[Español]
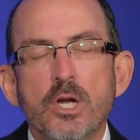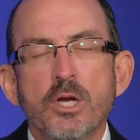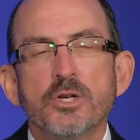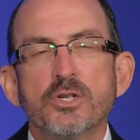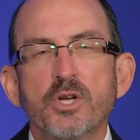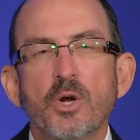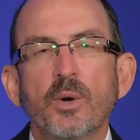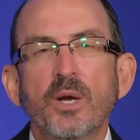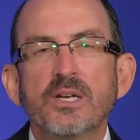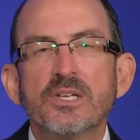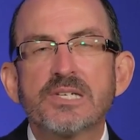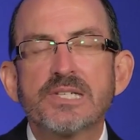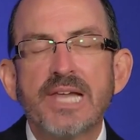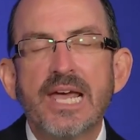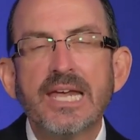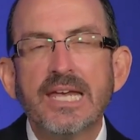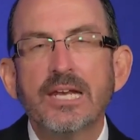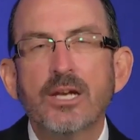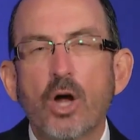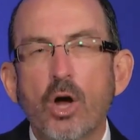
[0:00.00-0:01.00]
Por eso,
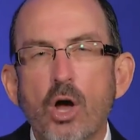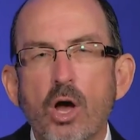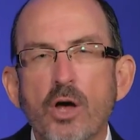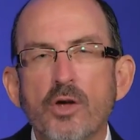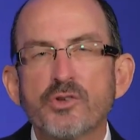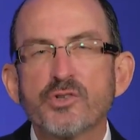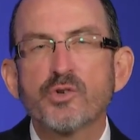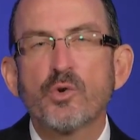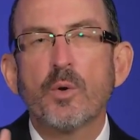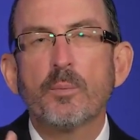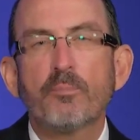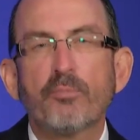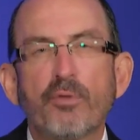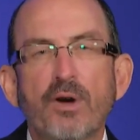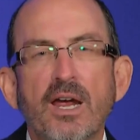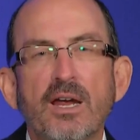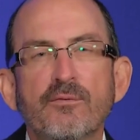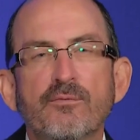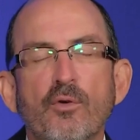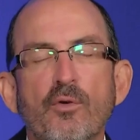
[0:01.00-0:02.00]
él piensa y
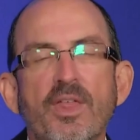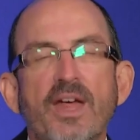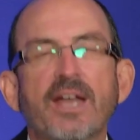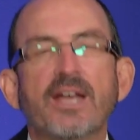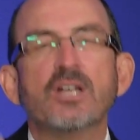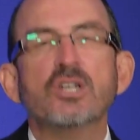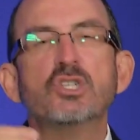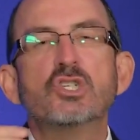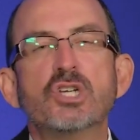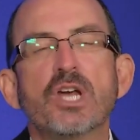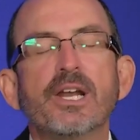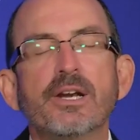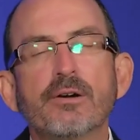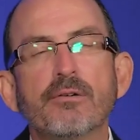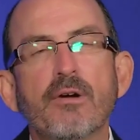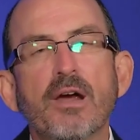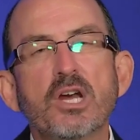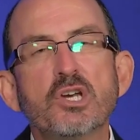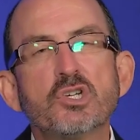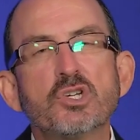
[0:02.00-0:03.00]
también ora por
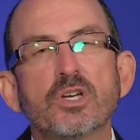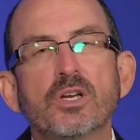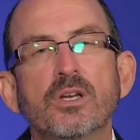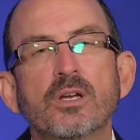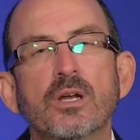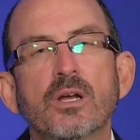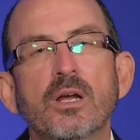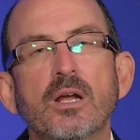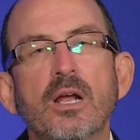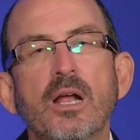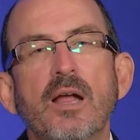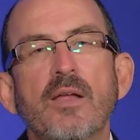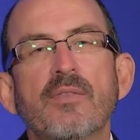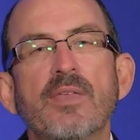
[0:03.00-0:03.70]
esa generación